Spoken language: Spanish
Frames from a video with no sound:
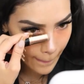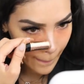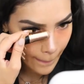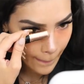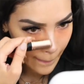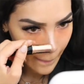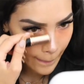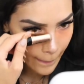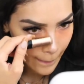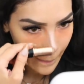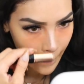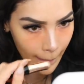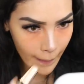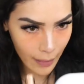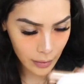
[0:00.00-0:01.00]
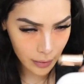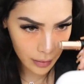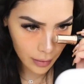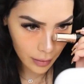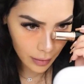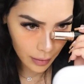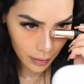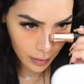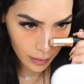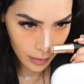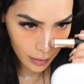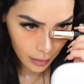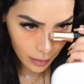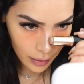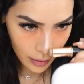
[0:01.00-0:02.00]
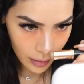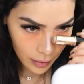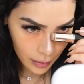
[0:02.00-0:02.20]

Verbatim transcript: Me lo aplico en los pómulos,